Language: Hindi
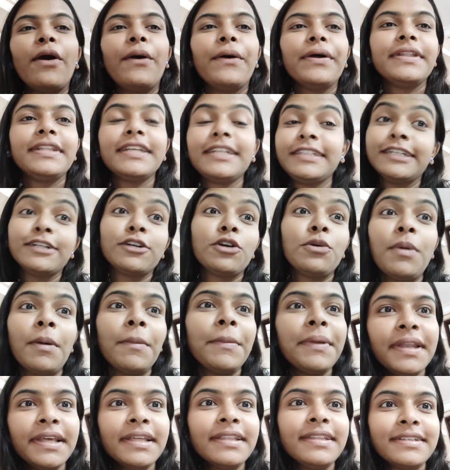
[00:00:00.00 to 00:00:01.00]
और दीक्षा को मैं
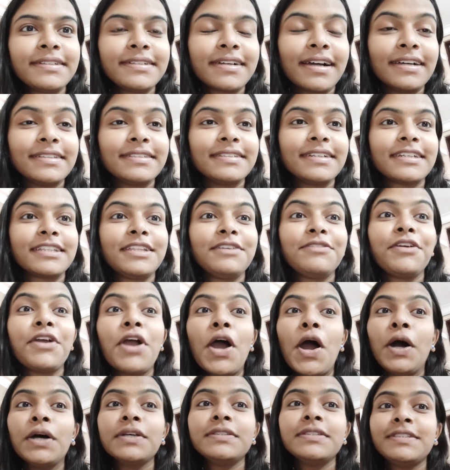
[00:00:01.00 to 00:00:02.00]
अभी नहीं दिखा सकती
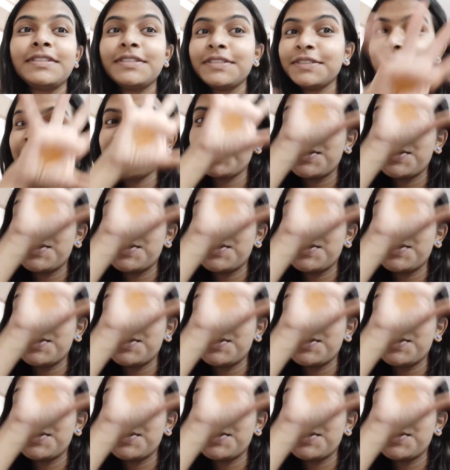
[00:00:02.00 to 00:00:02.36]
बिकॉज